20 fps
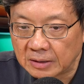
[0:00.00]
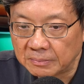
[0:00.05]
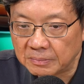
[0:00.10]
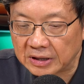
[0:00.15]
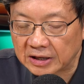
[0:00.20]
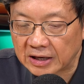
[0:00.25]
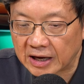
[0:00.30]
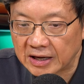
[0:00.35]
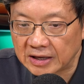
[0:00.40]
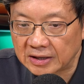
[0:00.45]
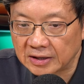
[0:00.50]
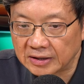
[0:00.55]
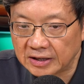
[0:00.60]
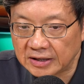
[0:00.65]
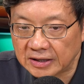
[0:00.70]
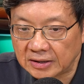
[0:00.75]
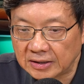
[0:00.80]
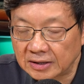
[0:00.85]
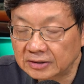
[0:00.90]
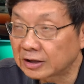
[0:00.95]
มีใครเคย
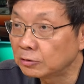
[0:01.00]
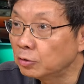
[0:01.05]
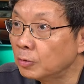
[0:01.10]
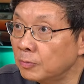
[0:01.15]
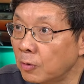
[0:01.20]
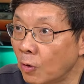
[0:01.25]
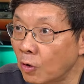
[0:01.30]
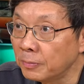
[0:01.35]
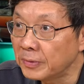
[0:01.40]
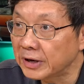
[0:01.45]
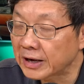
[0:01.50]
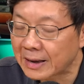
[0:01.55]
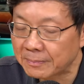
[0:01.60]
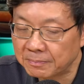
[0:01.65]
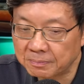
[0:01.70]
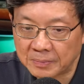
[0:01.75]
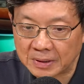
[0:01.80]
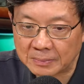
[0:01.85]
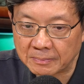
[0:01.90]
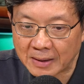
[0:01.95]
ได้ยินเรื่องตะลุมพุกไหมครับ
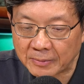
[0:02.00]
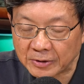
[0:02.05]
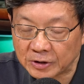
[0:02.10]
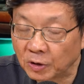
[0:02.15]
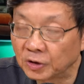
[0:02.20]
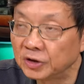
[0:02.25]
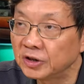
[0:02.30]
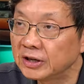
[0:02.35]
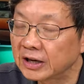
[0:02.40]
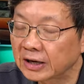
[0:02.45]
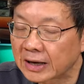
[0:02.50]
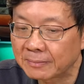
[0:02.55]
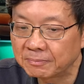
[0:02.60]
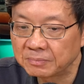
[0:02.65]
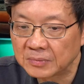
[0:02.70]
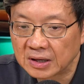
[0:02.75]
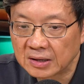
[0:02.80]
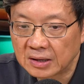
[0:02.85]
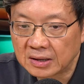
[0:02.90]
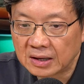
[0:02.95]
เป็นภาพยนตร์เนี่ยนะครับ
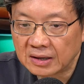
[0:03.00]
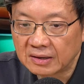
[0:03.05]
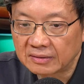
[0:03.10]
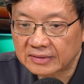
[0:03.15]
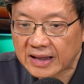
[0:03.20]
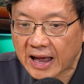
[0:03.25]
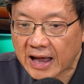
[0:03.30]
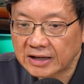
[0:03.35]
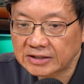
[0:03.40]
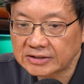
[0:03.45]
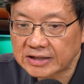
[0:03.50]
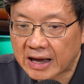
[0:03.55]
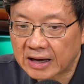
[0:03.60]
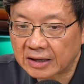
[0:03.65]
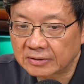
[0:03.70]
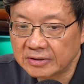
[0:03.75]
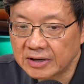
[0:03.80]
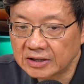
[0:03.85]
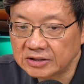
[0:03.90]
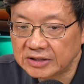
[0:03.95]
สร้างจา
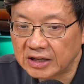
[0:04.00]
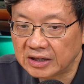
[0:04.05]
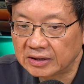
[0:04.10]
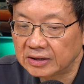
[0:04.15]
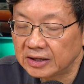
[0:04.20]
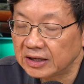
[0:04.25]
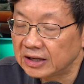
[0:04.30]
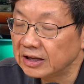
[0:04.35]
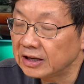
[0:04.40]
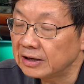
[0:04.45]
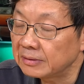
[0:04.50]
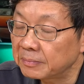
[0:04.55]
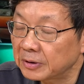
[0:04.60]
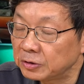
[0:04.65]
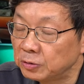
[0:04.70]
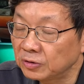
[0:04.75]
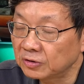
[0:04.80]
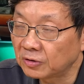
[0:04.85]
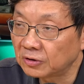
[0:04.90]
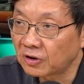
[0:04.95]
กเรื่องจริงที่
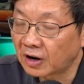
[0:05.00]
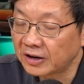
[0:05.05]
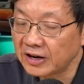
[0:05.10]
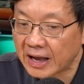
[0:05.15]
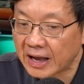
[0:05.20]
พายุโซนร้อน